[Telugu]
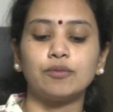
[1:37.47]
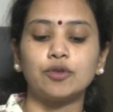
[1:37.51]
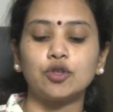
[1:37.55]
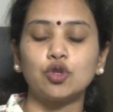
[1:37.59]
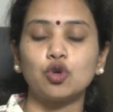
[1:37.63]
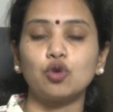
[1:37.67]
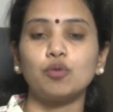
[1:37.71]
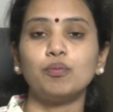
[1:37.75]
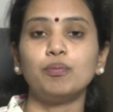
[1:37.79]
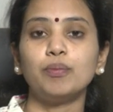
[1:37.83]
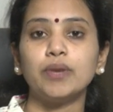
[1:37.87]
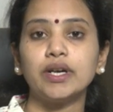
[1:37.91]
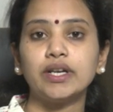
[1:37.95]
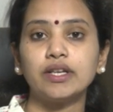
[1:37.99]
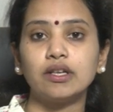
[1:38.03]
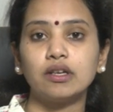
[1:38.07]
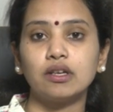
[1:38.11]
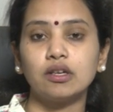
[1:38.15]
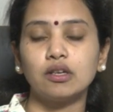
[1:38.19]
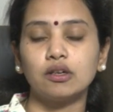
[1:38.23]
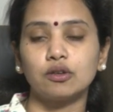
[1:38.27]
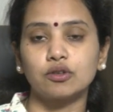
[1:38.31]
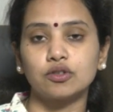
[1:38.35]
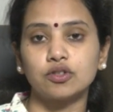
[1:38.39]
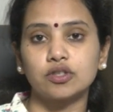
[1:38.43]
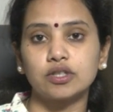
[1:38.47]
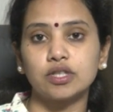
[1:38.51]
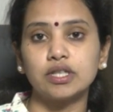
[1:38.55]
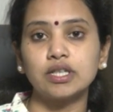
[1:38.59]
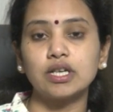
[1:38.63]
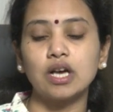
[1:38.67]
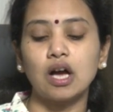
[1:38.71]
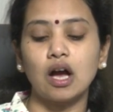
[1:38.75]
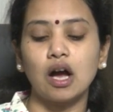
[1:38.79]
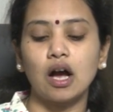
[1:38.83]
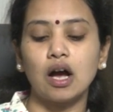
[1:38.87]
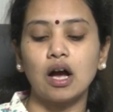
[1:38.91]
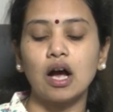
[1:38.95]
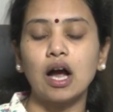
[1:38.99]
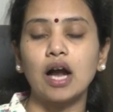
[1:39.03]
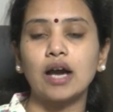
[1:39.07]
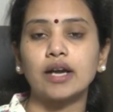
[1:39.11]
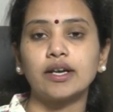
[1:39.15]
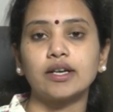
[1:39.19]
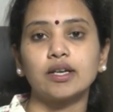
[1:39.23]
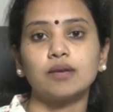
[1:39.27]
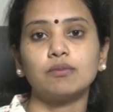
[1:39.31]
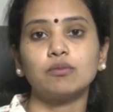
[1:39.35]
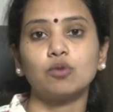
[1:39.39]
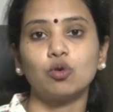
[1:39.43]
ట్యూబ్ మిడిల్లో వచ్చి ఆ
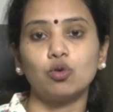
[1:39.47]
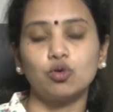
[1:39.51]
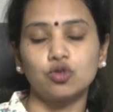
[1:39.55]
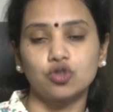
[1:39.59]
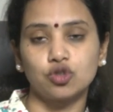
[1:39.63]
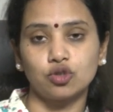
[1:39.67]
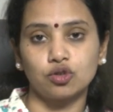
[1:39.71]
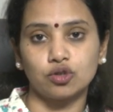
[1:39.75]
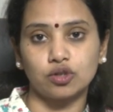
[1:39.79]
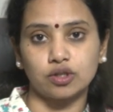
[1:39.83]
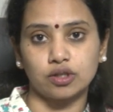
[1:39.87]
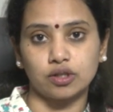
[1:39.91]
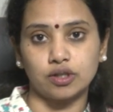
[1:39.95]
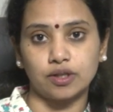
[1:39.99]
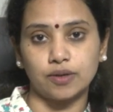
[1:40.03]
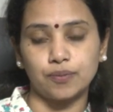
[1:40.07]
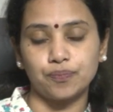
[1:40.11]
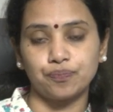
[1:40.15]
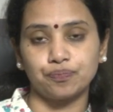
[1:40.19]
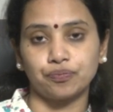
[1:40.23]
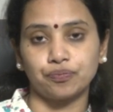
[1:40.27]
అండం కూర్చుంటుంది